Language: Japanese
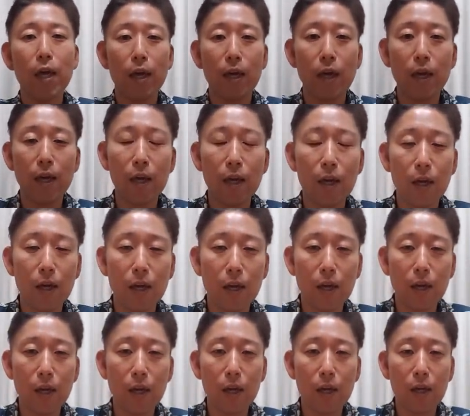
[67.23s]

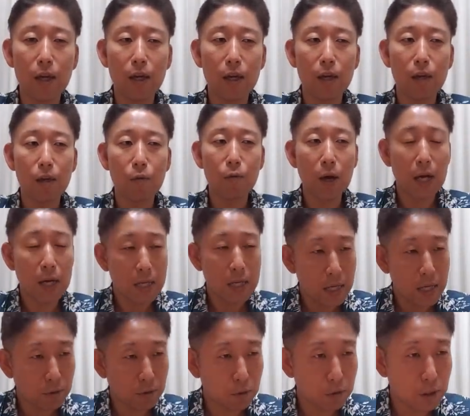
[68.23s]
え分かり
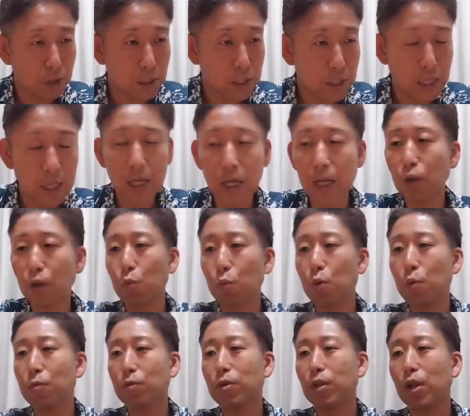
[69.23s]
やすいんじゃないかなと
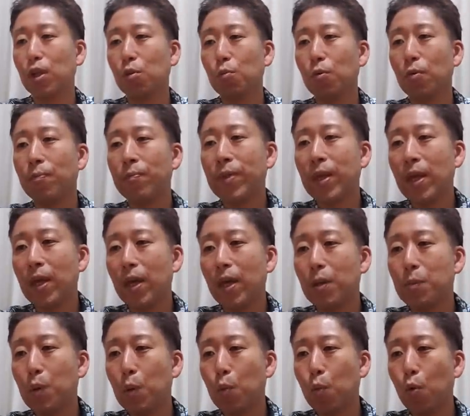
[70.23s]
思いますけれども
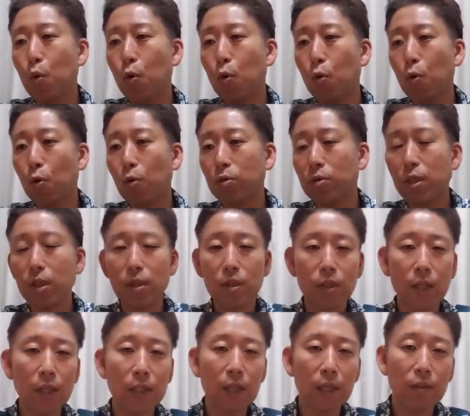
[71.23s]
今もう絶
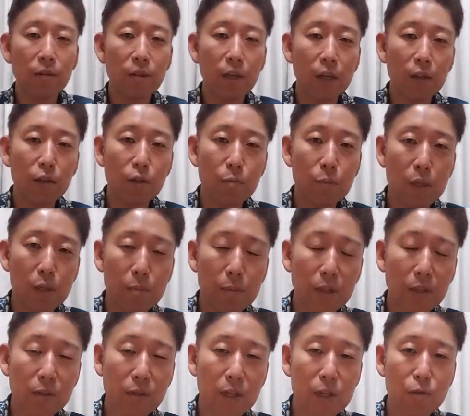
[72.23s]
賛夏休み
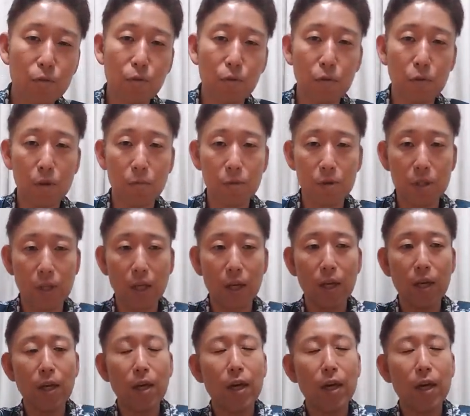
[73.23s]
真っ最中でございまして